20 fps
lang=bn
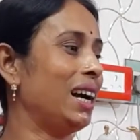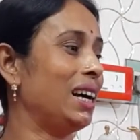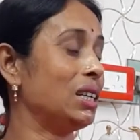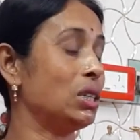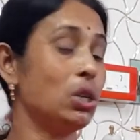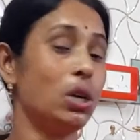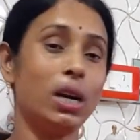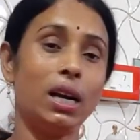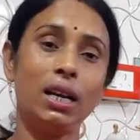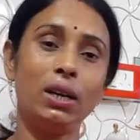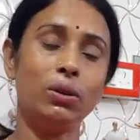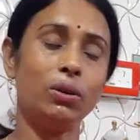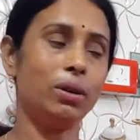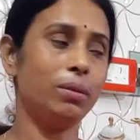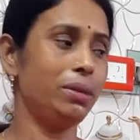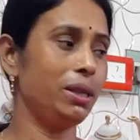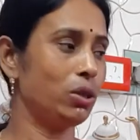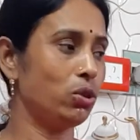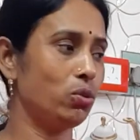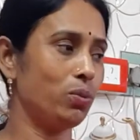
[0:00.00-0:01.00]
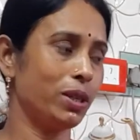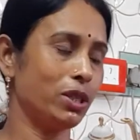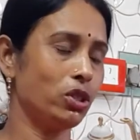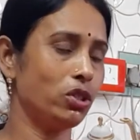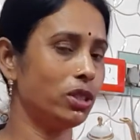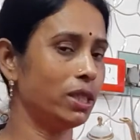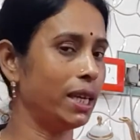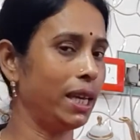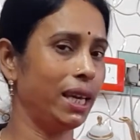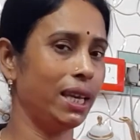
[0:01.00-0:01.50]
আর সকালেও আমি একটু
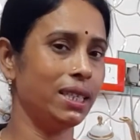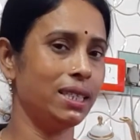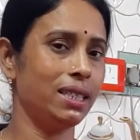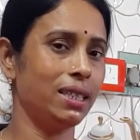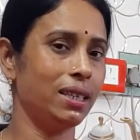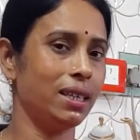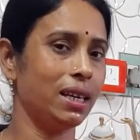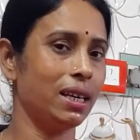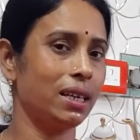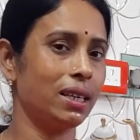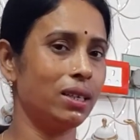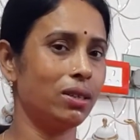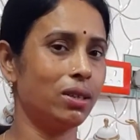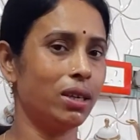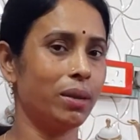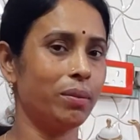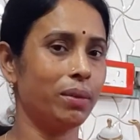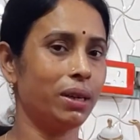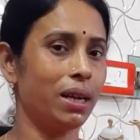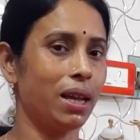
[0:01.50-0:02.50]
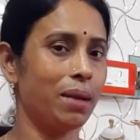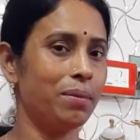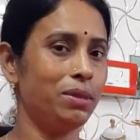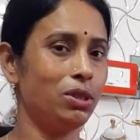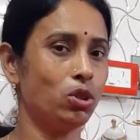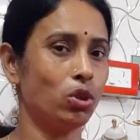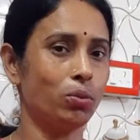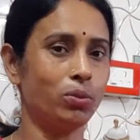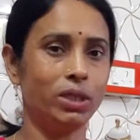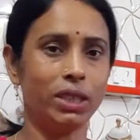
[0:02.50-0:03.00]
পাচন খেয়েছি মানে
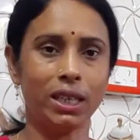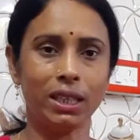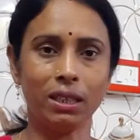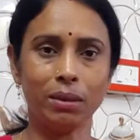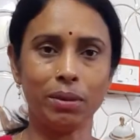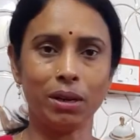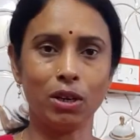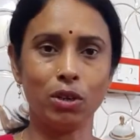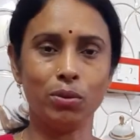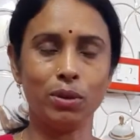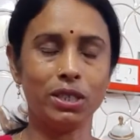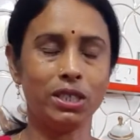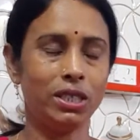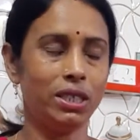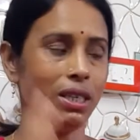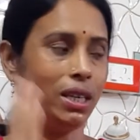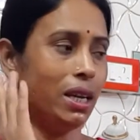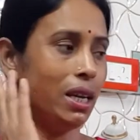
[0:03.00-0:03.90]
আমি সবজি খেতে ভালোবাসি